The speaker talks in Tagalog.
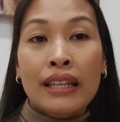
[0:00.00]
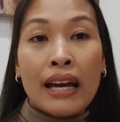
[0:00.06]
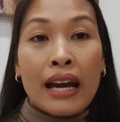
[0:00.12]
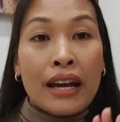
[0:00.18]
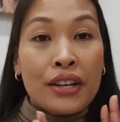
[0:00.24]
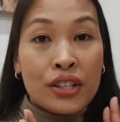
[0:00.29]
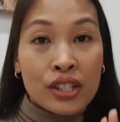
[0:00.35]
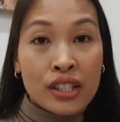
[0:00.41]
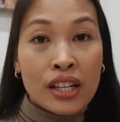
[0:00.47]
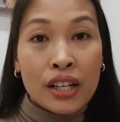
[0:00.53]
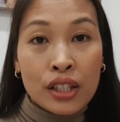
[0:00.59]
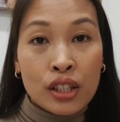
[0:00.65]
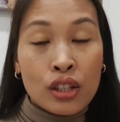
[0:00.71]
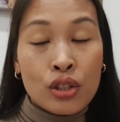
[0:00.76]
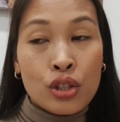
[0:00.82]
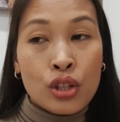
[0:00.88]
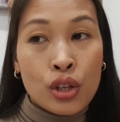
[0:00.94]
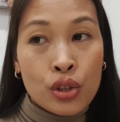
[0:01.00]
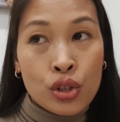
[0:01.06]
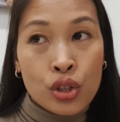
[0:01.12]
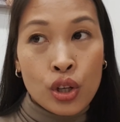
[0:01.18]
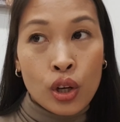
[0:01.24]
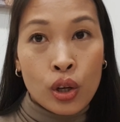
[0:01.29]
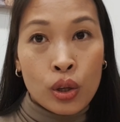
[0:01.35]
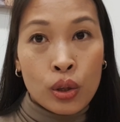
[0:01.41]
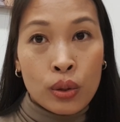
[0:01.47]
I started
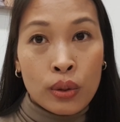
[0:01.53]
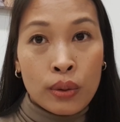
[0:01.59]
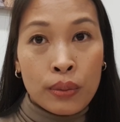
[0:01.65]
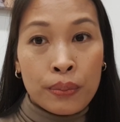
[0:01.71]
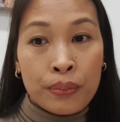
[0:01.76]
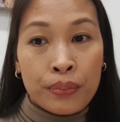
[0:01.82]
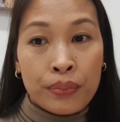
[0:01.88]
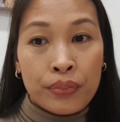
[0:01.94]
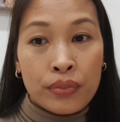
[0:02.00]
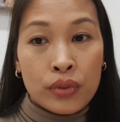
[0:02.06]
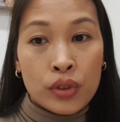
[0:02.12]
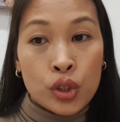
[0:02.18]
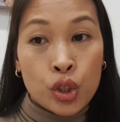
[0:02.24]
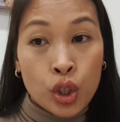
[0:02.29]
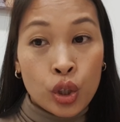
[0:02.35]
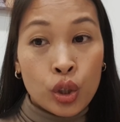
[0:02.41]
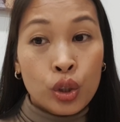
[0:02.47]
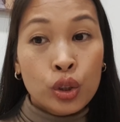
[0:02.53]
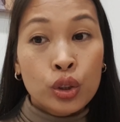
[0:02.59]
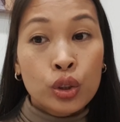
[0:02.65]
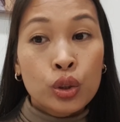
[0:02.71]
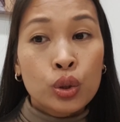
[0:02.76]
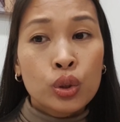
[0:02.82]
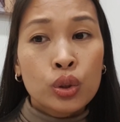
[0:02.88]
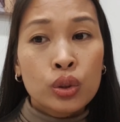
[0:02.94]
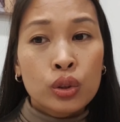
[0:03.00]
YouTube
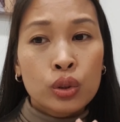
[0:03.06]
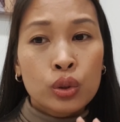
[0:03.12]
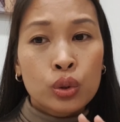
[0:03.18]
June